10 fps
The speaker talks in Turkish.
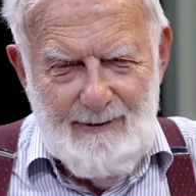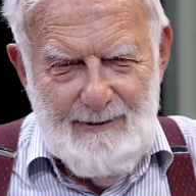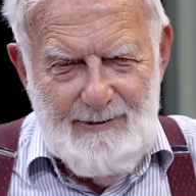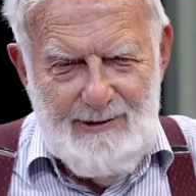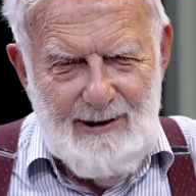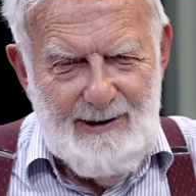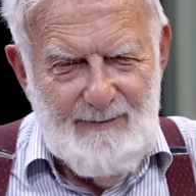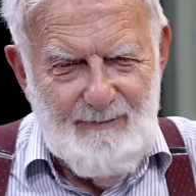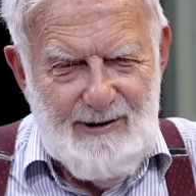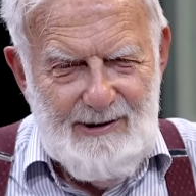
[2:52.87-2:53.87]
E,
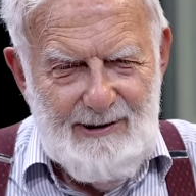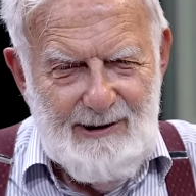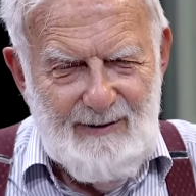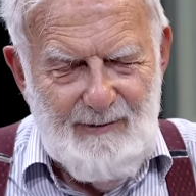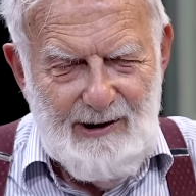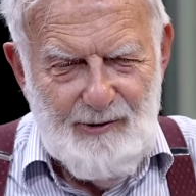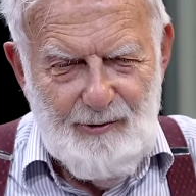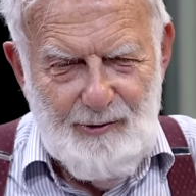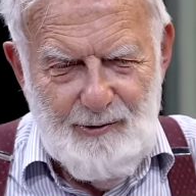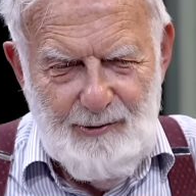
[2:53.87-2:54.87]
zenginin birisi hekime
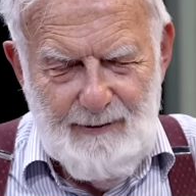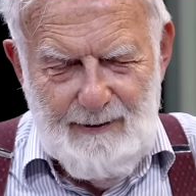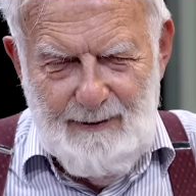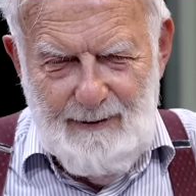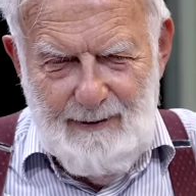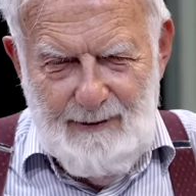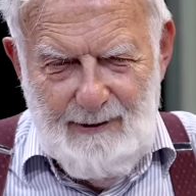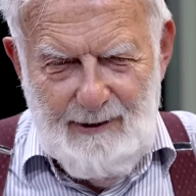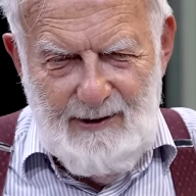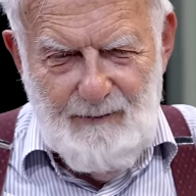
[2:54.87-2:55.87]
gidiyor.
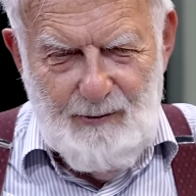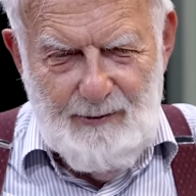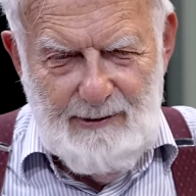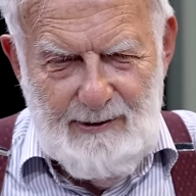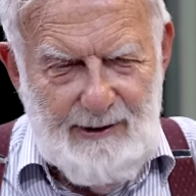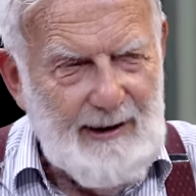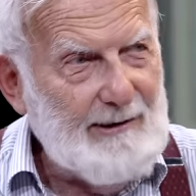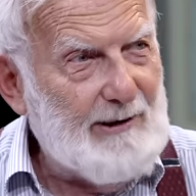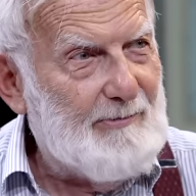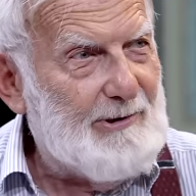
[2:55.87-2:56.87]
Hekim diyor ki
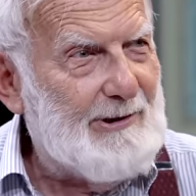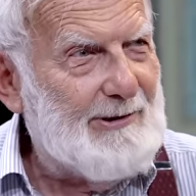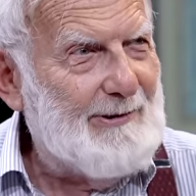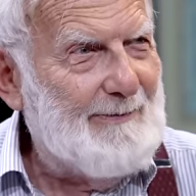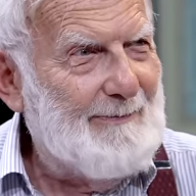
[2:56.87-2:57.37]
diyet yapacaksın.